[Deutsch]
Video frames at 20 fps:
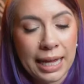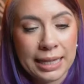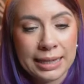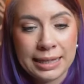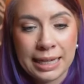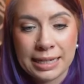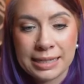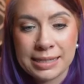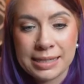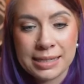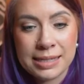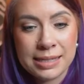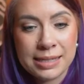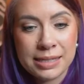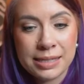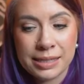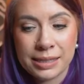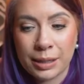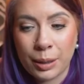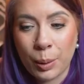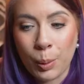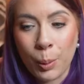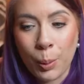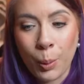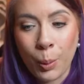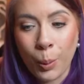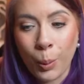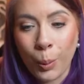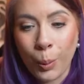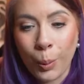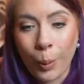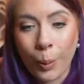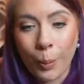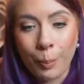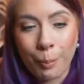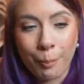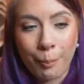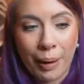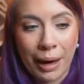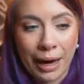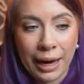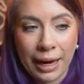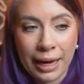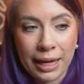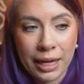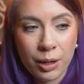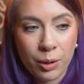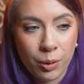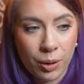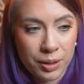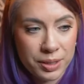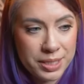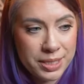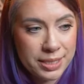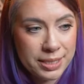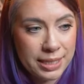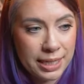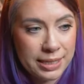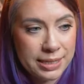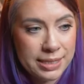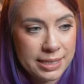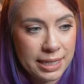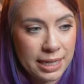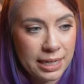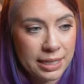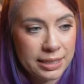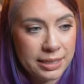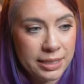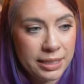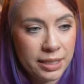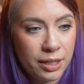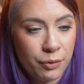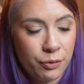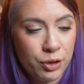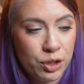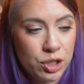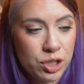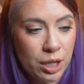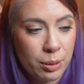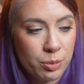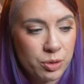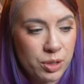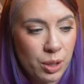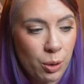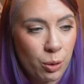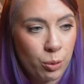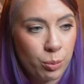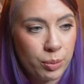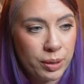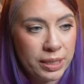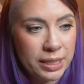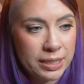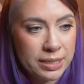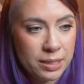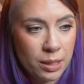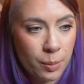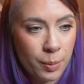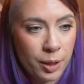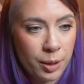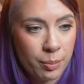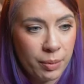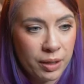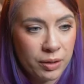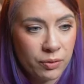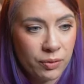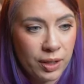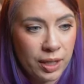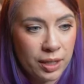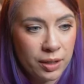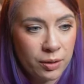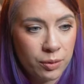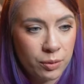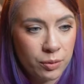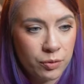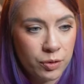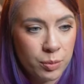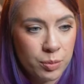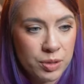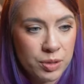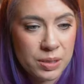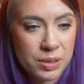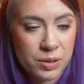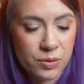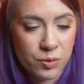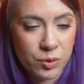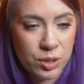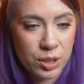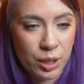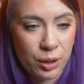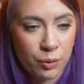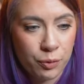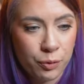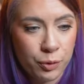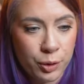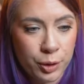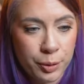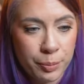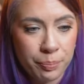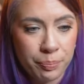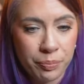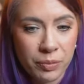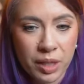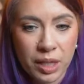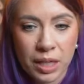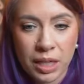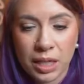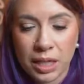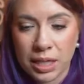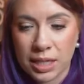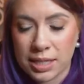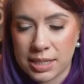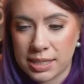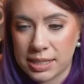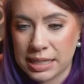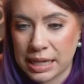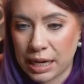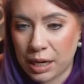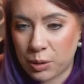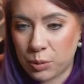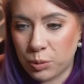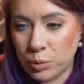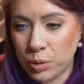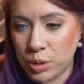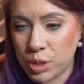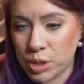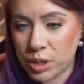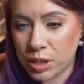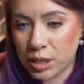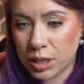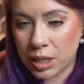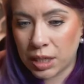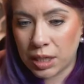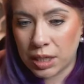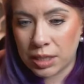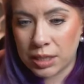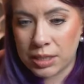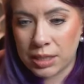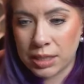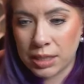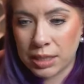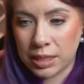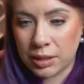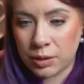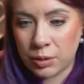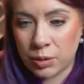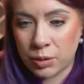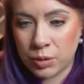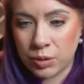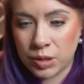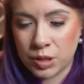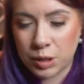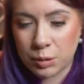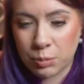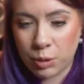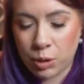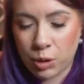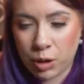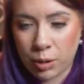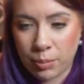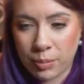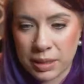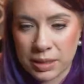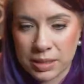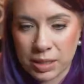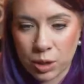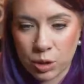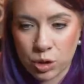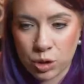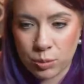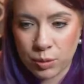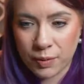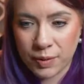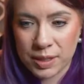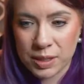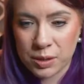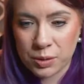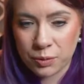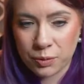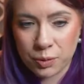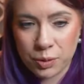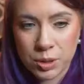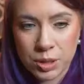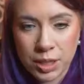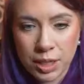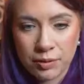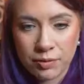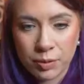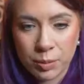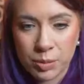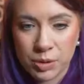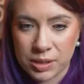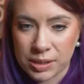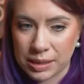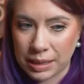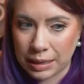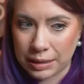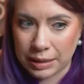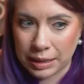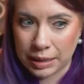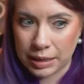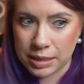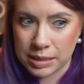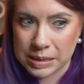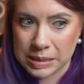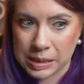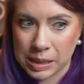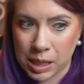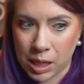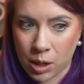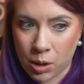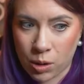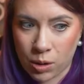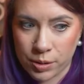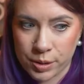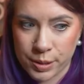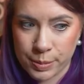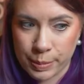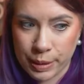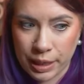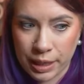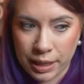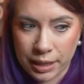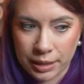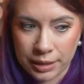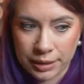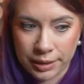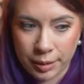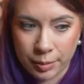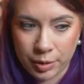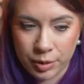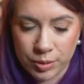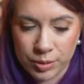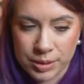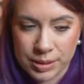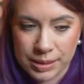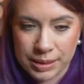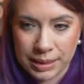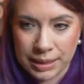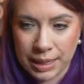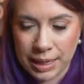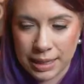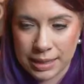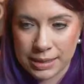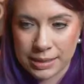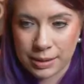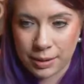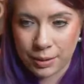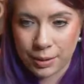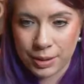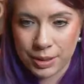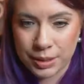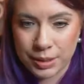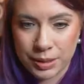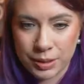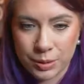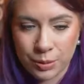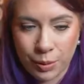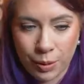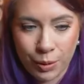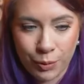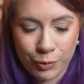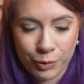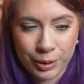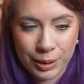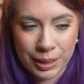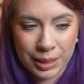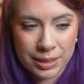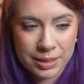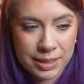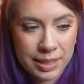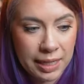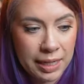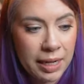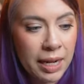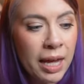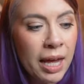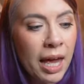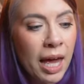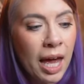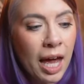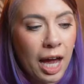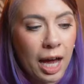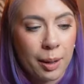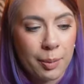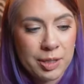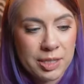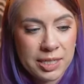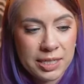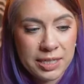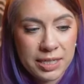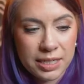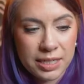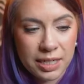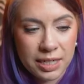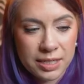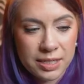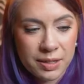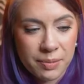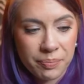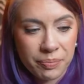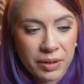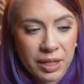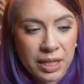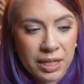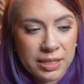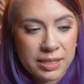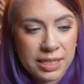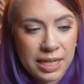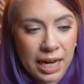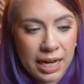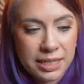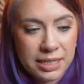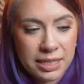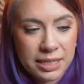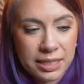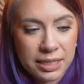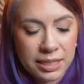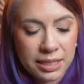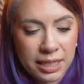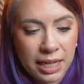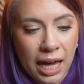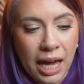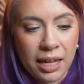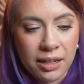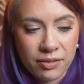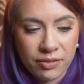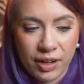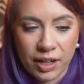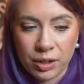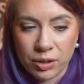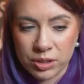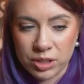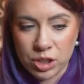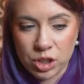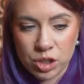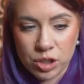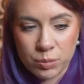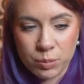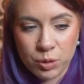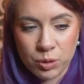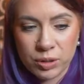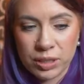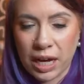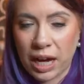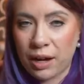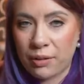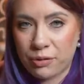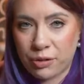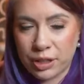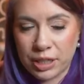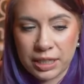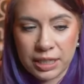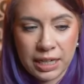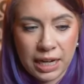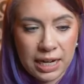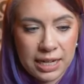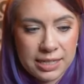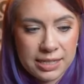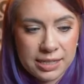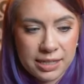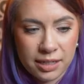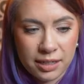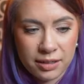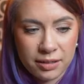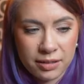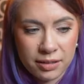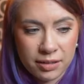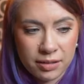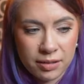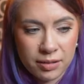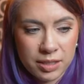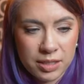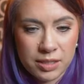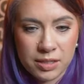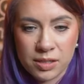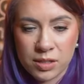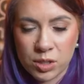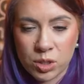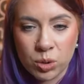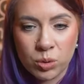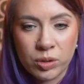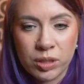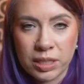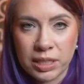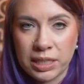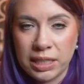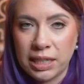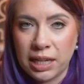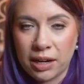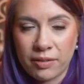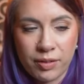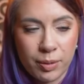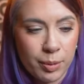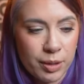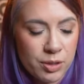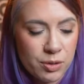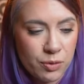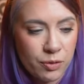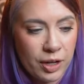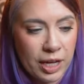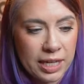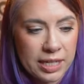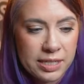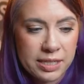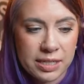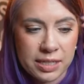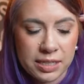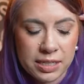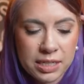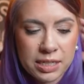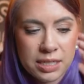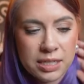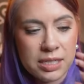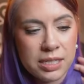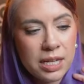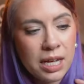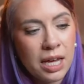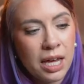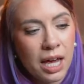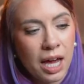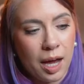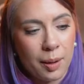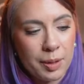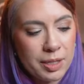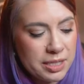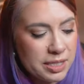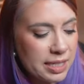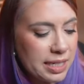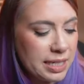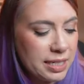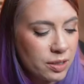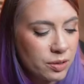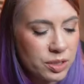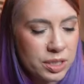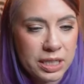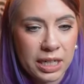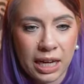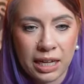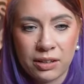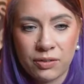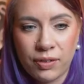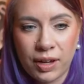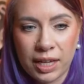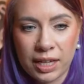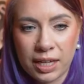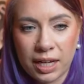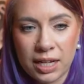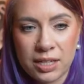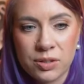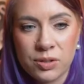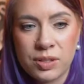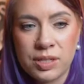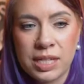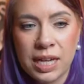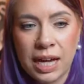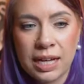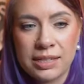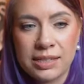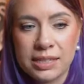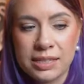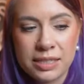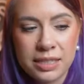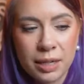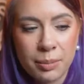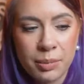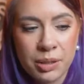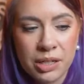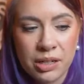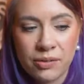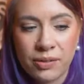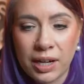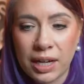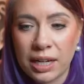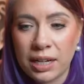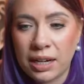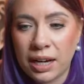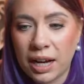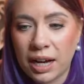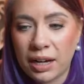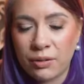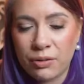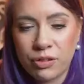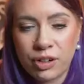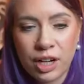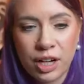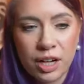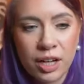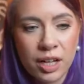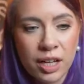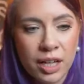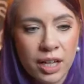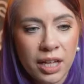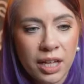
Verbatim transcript: Das ist... Oh mein Gott, ganz ehrlich. Hier der Viehstall muss auch unbedingt sauber gemacht werden und wir das Futter auffüllen. Sehr gut. Die Hühnchen bekommen jetzt auch schon mal was zu futtern. Wir müssen gleich eine Seance machen, damit uns die Geister heute nicht so auf den Keks gehen. Aber seht ihr das? Sie hat dann, gerade war noch die Stimmung da von den Geistern, ne? dieses dunkel-lila, wenn man so verängstigt ist. Aber es geht auch direkt weg. Also sie hat sich da mittlerweile einfach